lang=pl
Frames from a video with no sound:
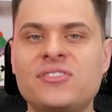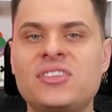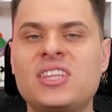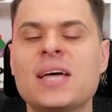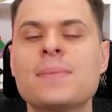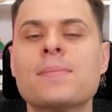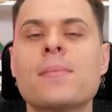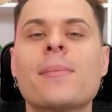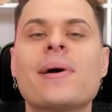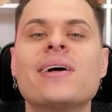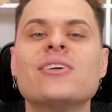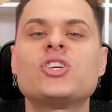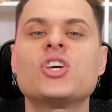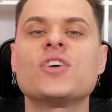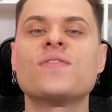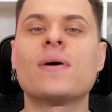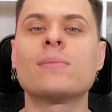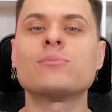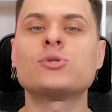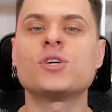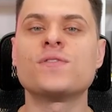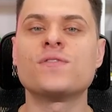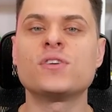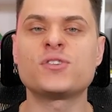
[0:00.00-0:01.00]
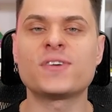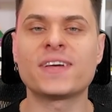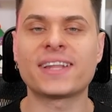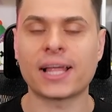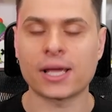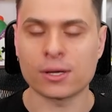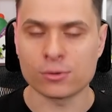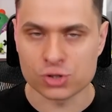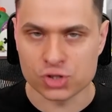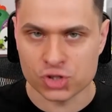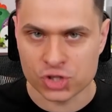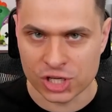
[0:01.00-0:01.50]
W tym momencie wam się
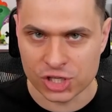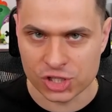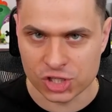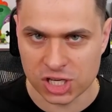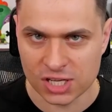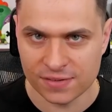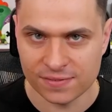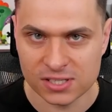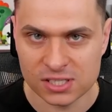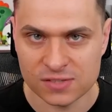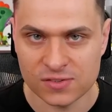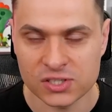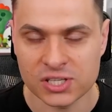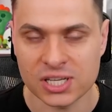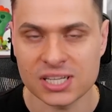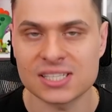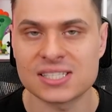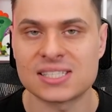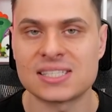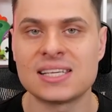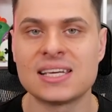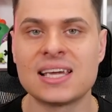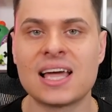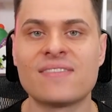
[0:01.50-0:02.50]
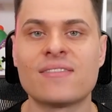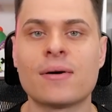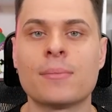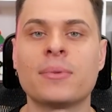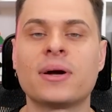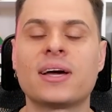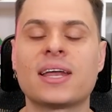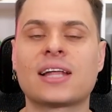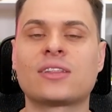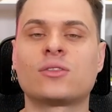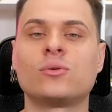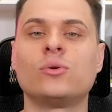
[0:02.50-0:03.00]
wyświetlają szczęśliwi zwycięzcy. Ja wam
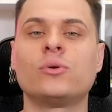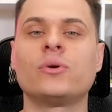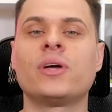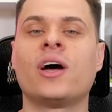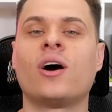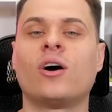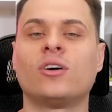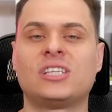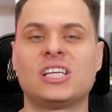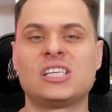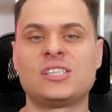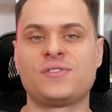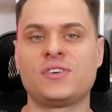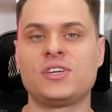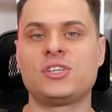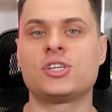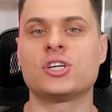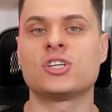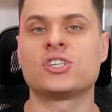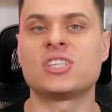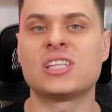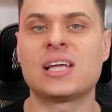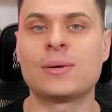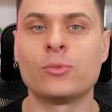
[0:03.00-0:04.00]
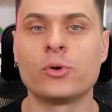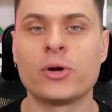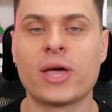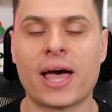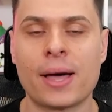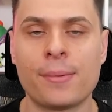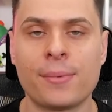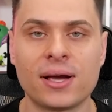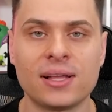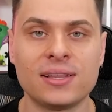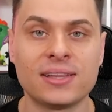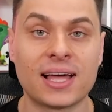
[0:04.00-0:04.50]
gratuluję, odezwijcie się na mój e-mail